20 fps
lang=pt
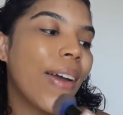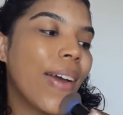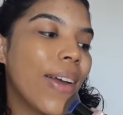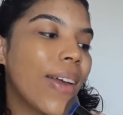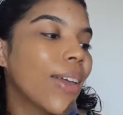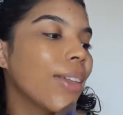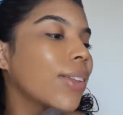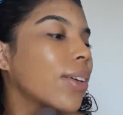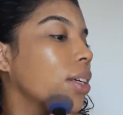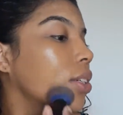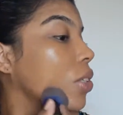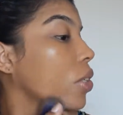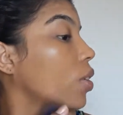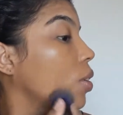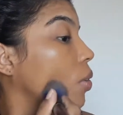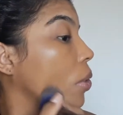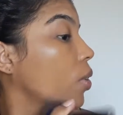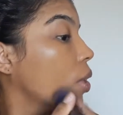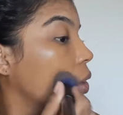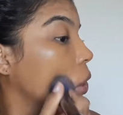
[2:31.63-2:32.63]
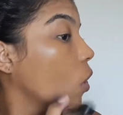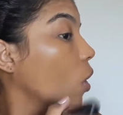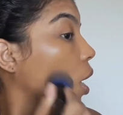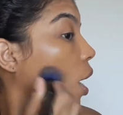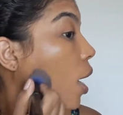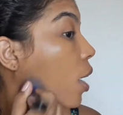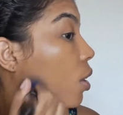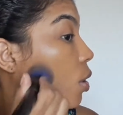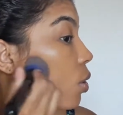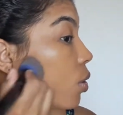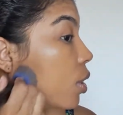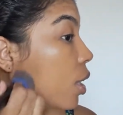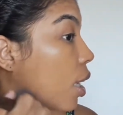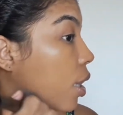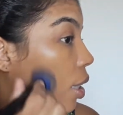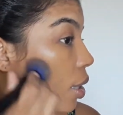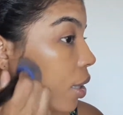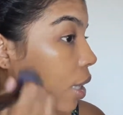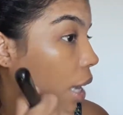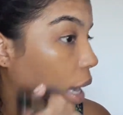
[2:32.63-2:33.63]
Eu tô achando que a cor
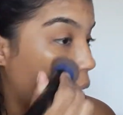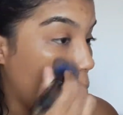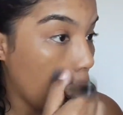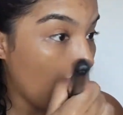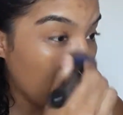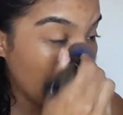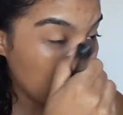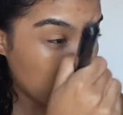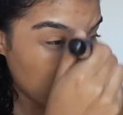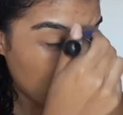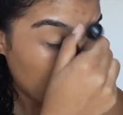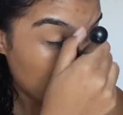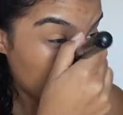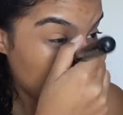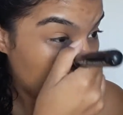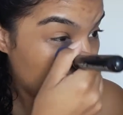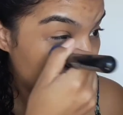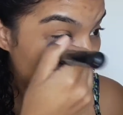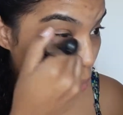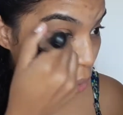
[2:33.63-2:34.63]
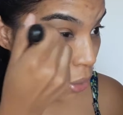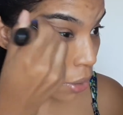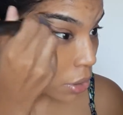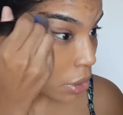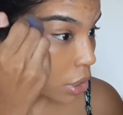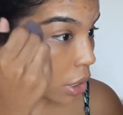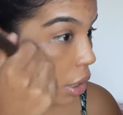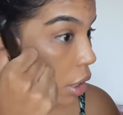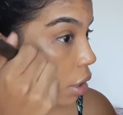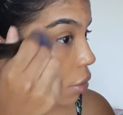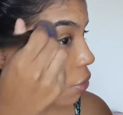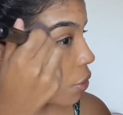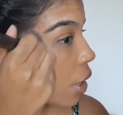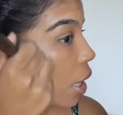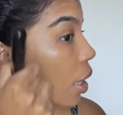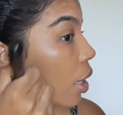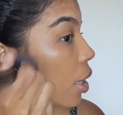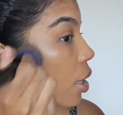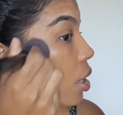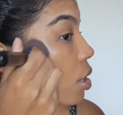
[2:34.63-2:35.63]
dela tá ok pra mim. Eu achei que ia
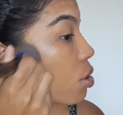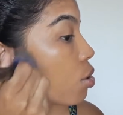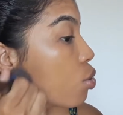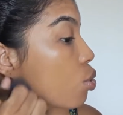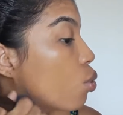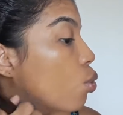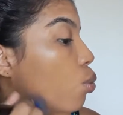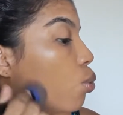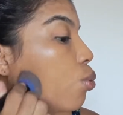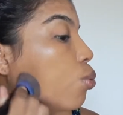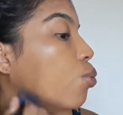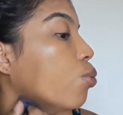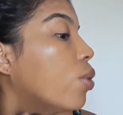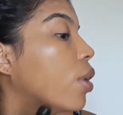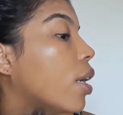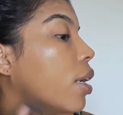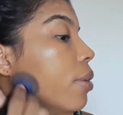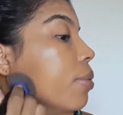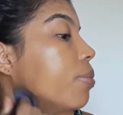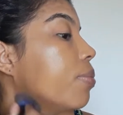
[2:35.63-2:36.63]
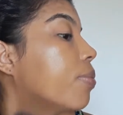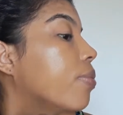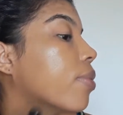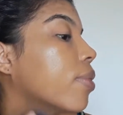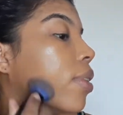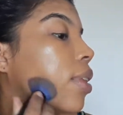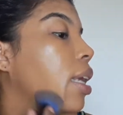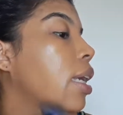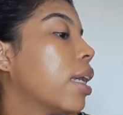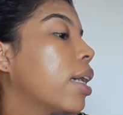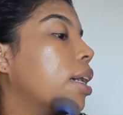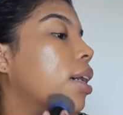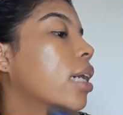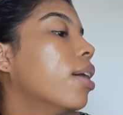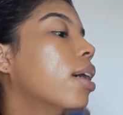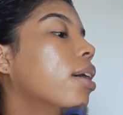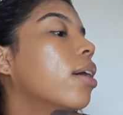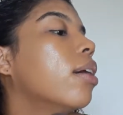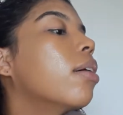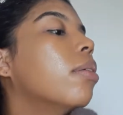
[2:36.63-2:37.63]
ficar escura.
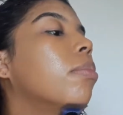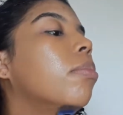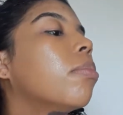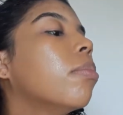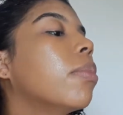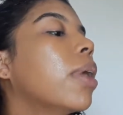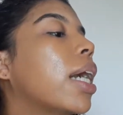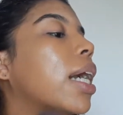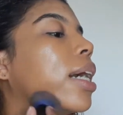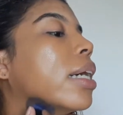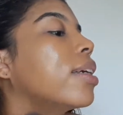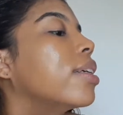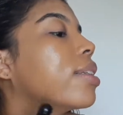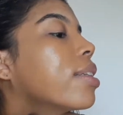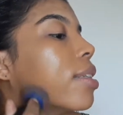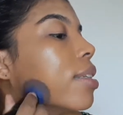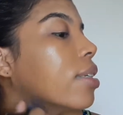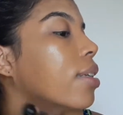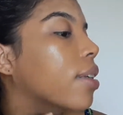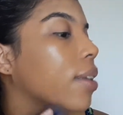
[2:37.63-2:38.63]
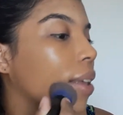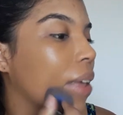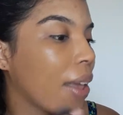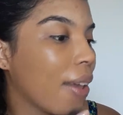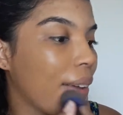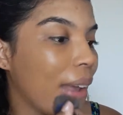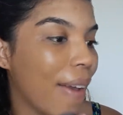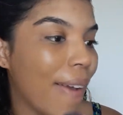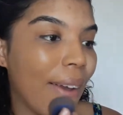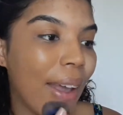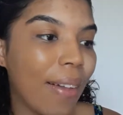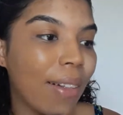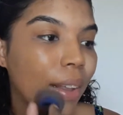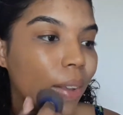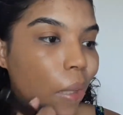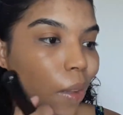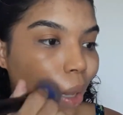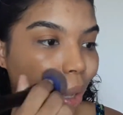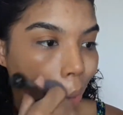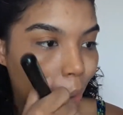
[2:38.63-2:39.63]
Mas ela
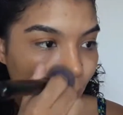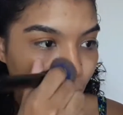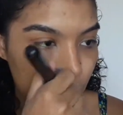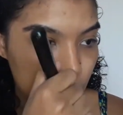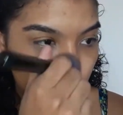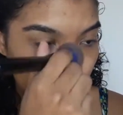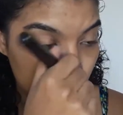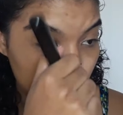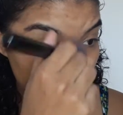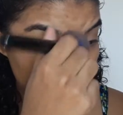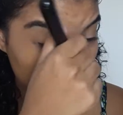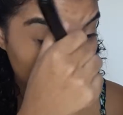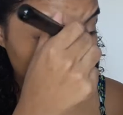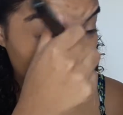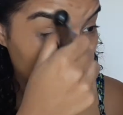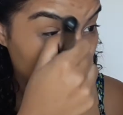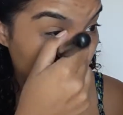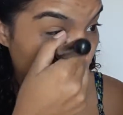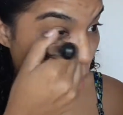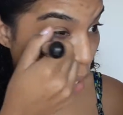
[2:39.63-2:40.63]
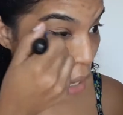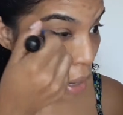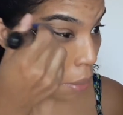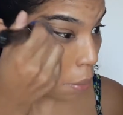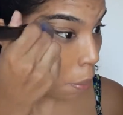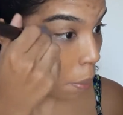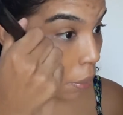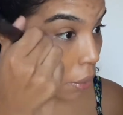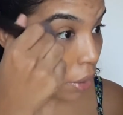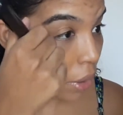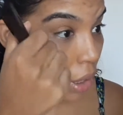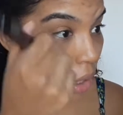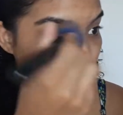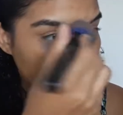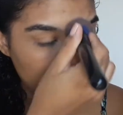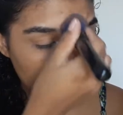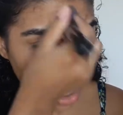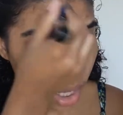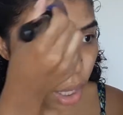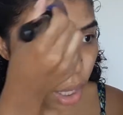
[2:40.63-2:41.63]
tá, acho que no tom ideal, porque